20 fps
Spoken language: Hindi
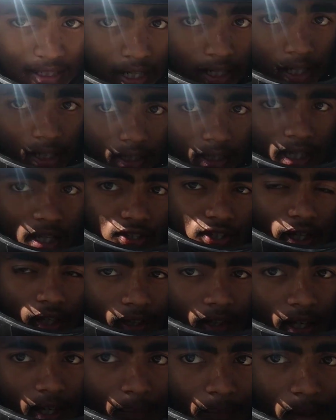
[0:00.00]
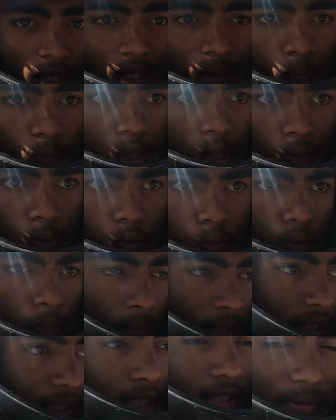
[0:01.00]
ऐसा करते हैं चलते हैं अपना अल्मोड़ा को
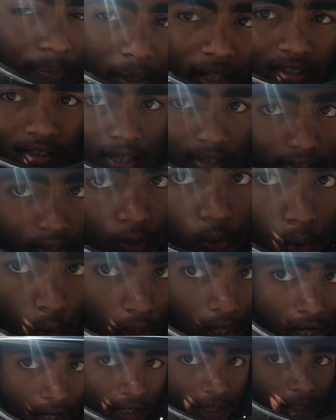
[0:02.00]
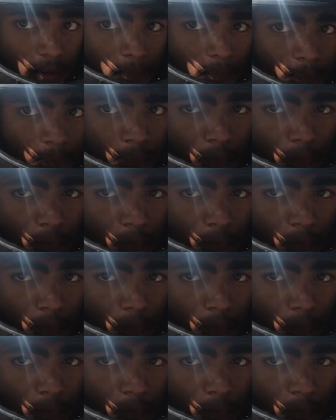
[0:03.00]
मंदिर परिसर से तो होके आ गए हम